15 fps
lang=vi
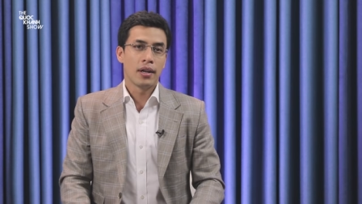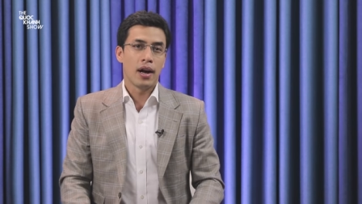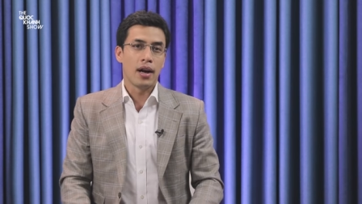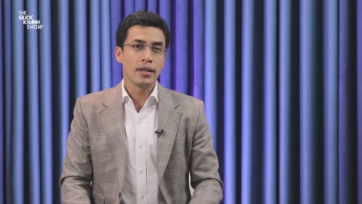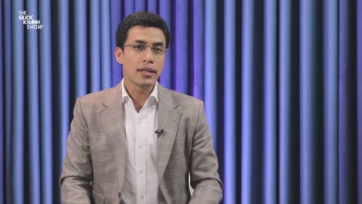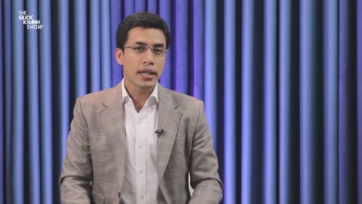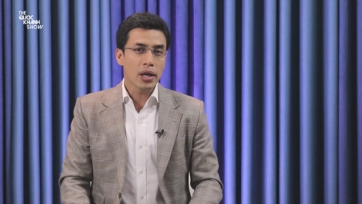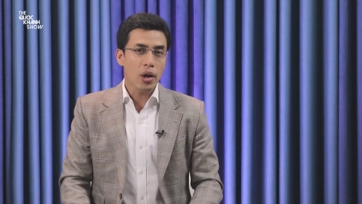
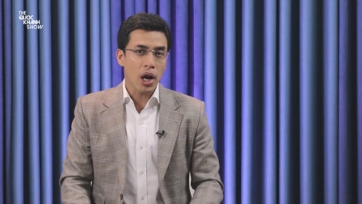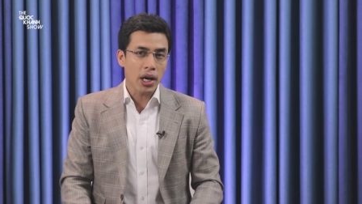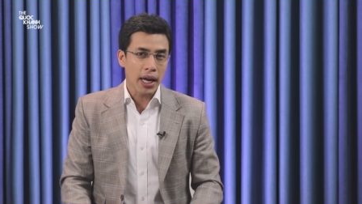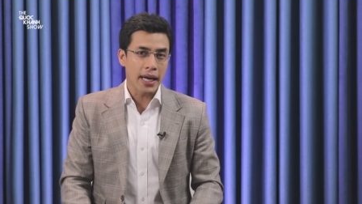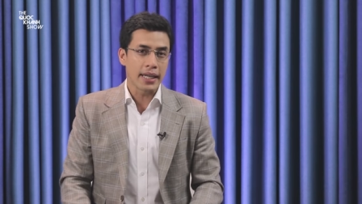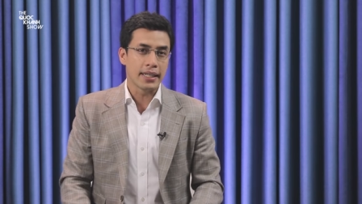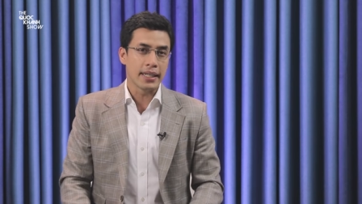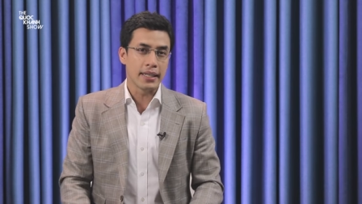Ở những giai đoạn
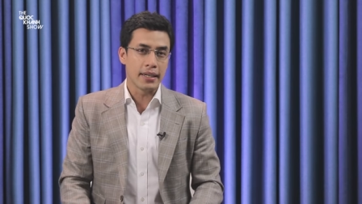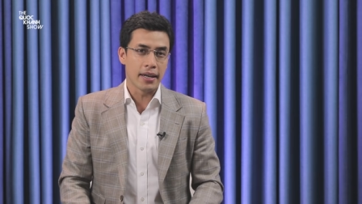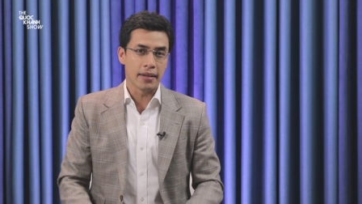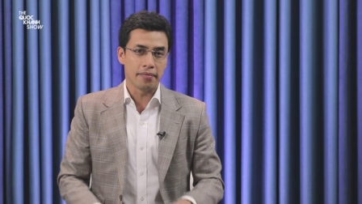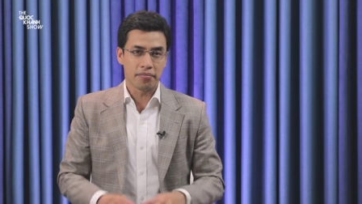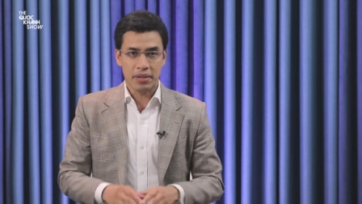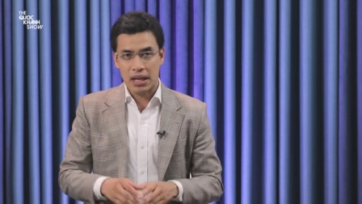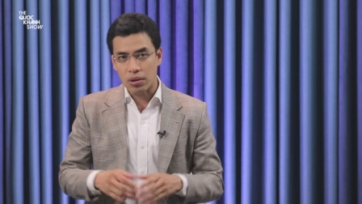này thì
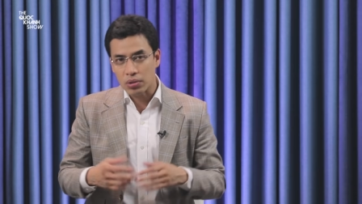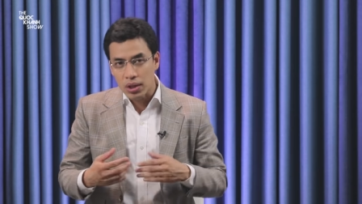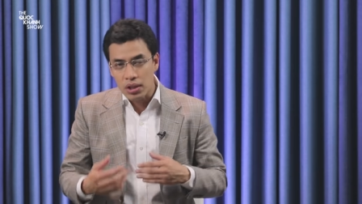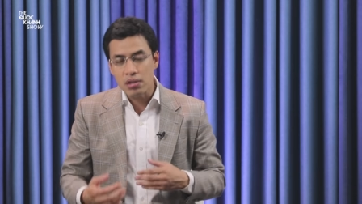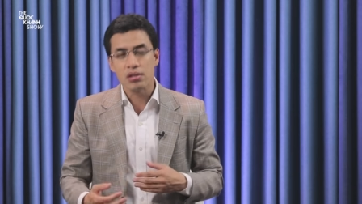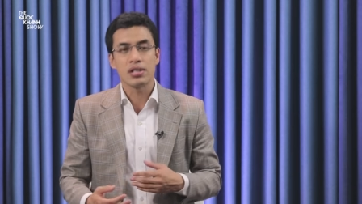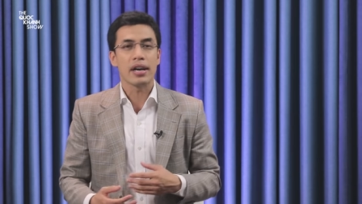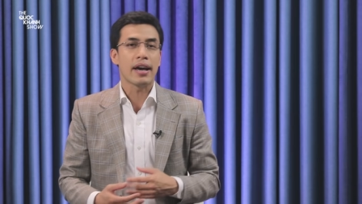nhà đầu
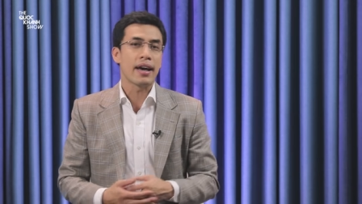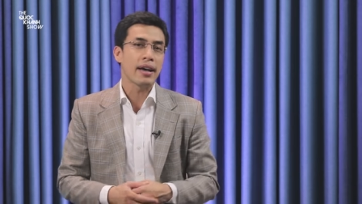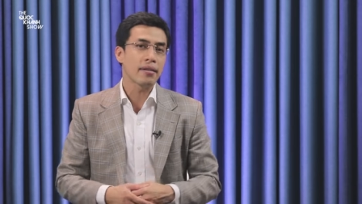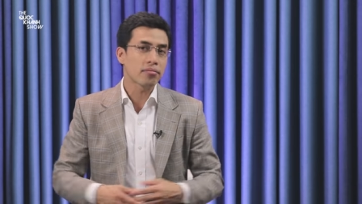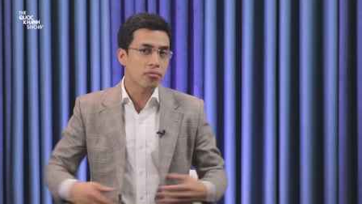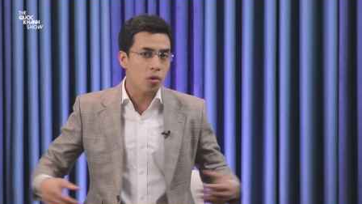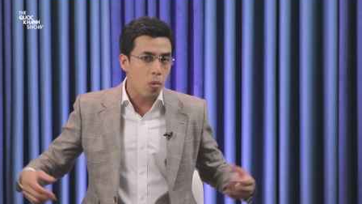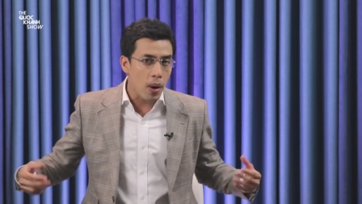tư sẽ
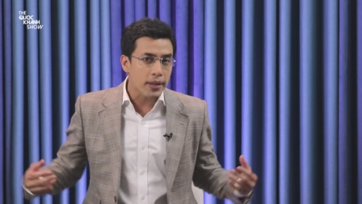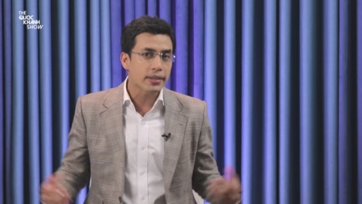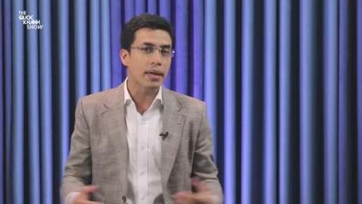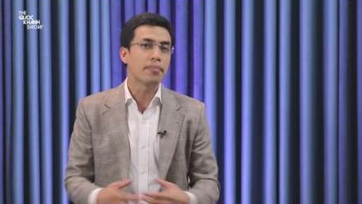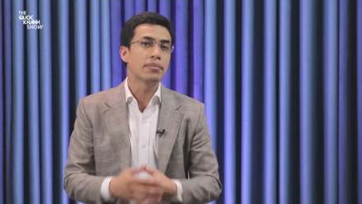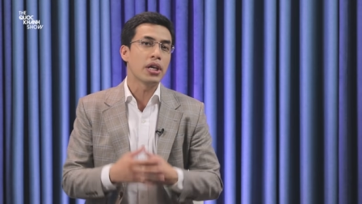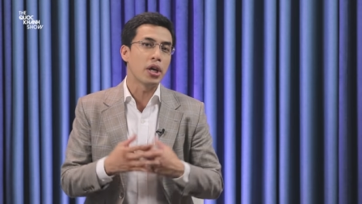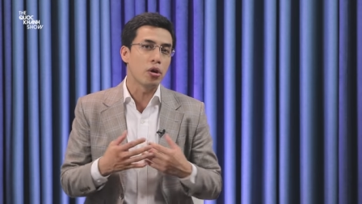quan
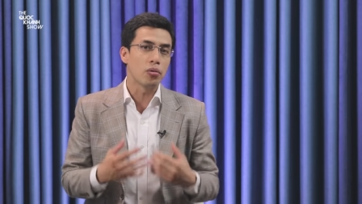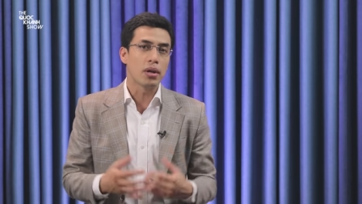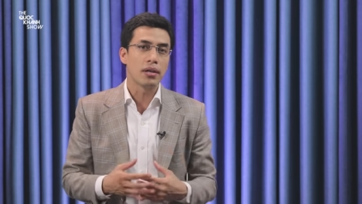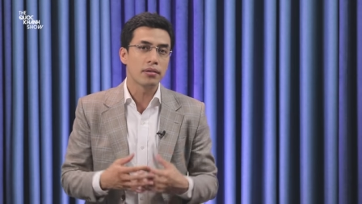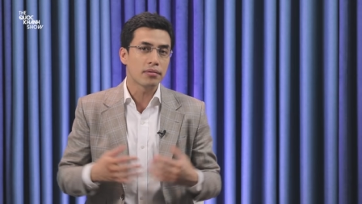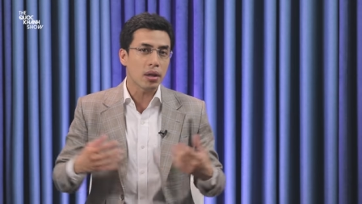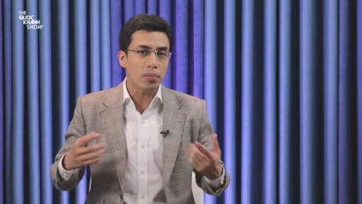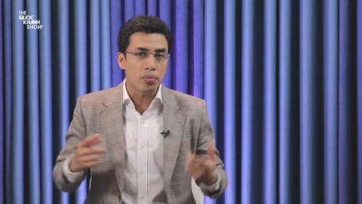tâm nhiều
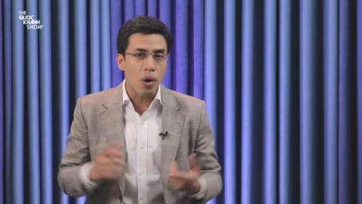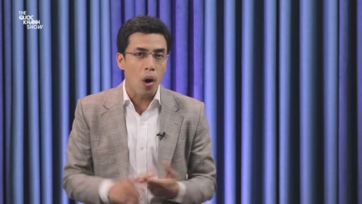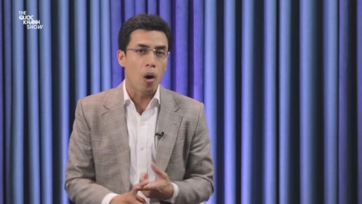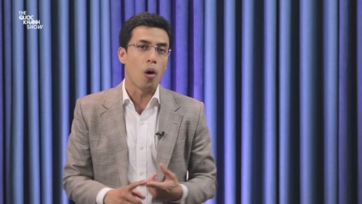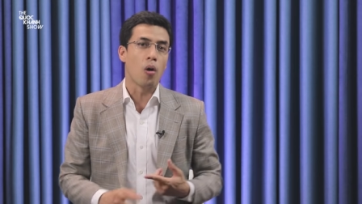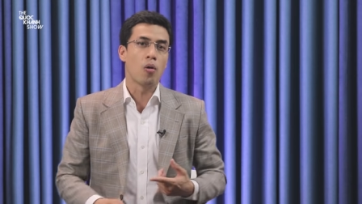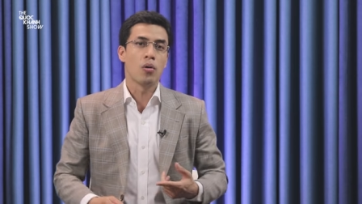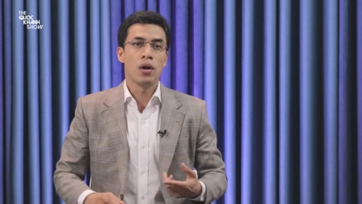đến tốc
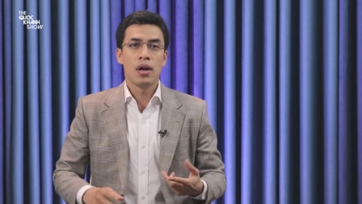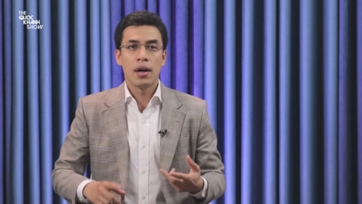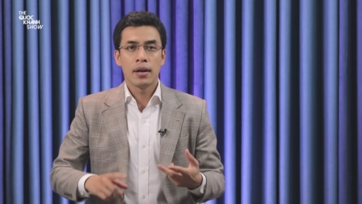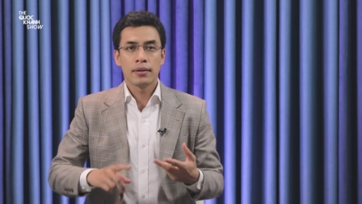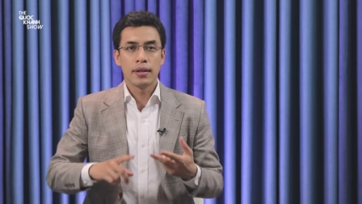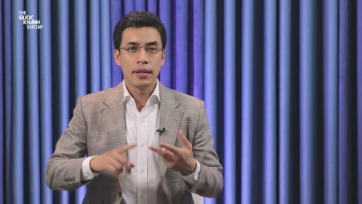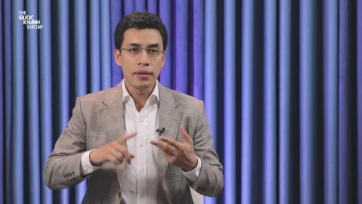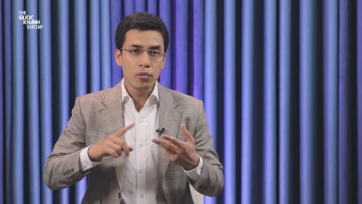độ,
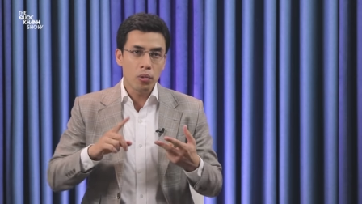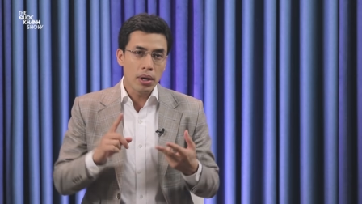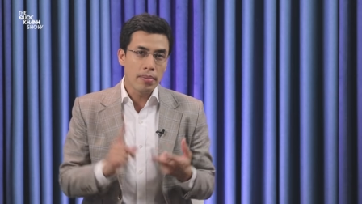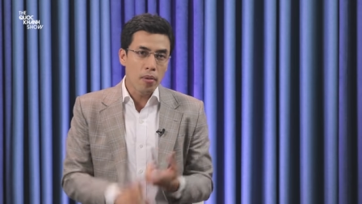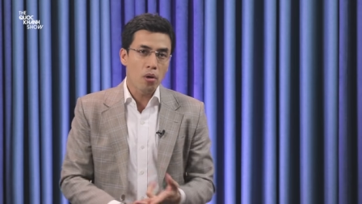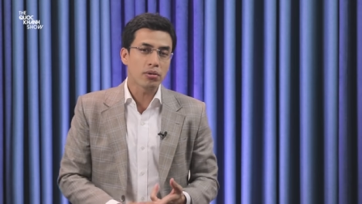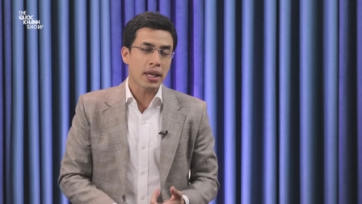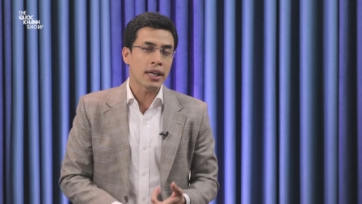đến quy
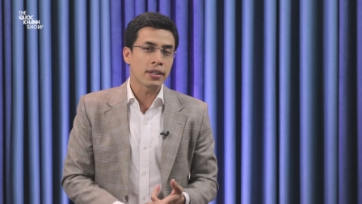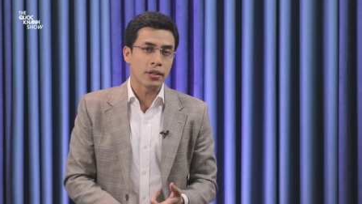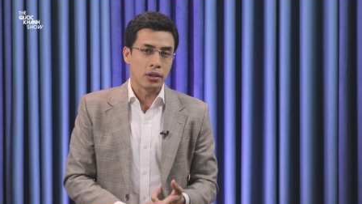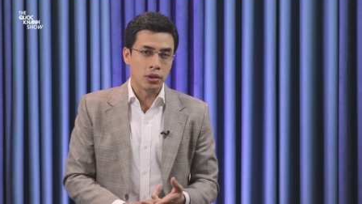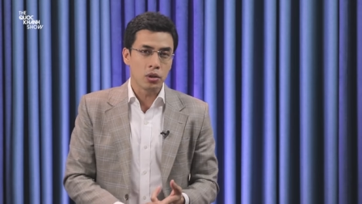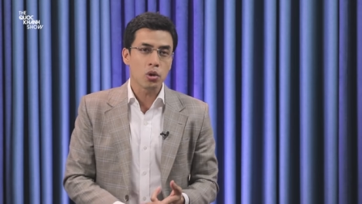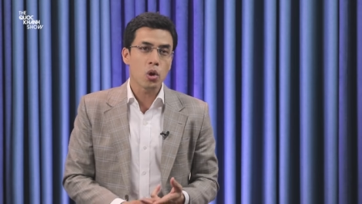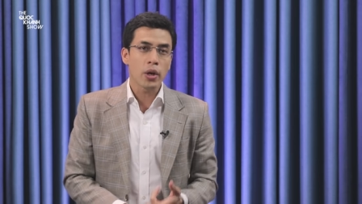mô tăng
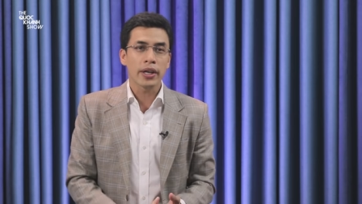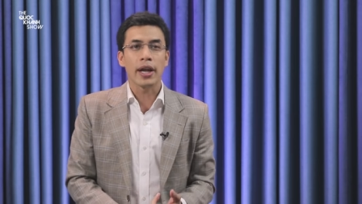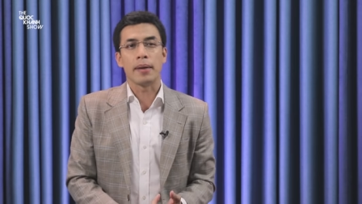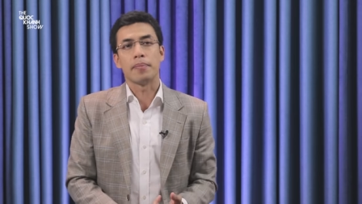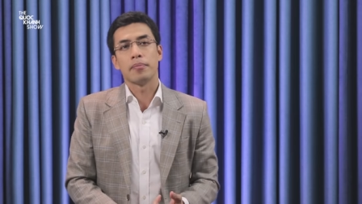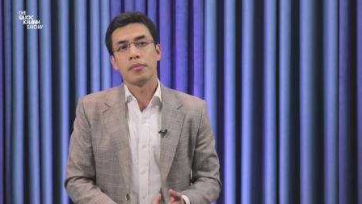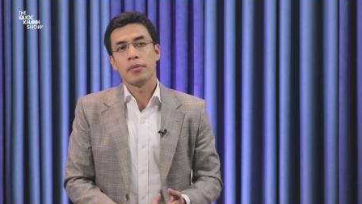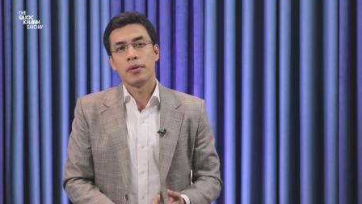trưởng của doanh
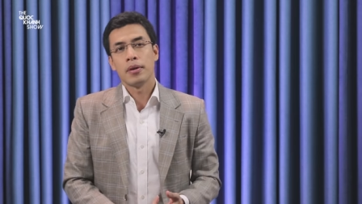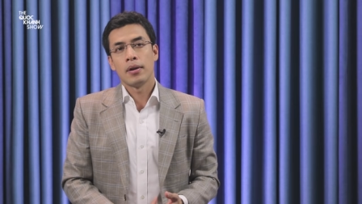nghiệp.